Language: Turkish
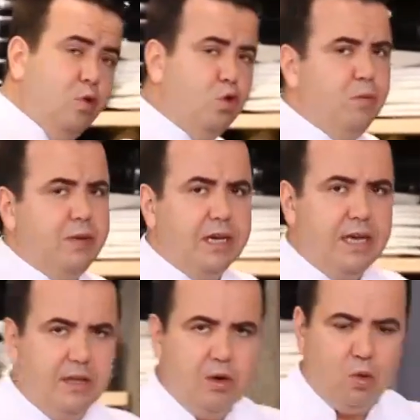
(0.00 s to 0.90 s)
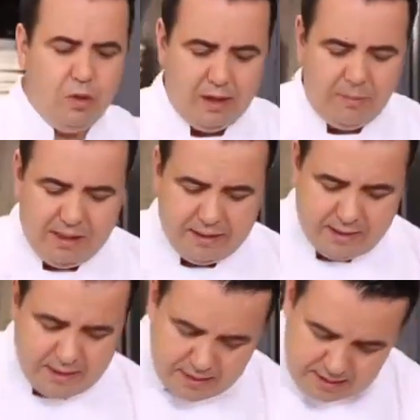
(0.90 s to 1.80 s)
Üzüm sirkesi de
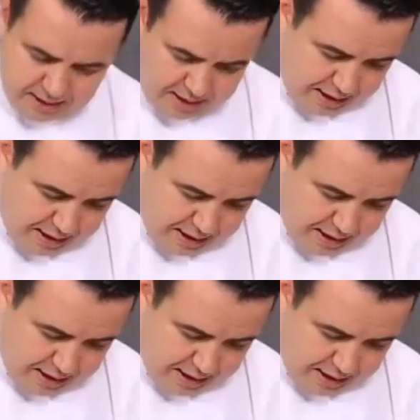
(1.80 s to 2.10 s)
kullanabilirsiniz.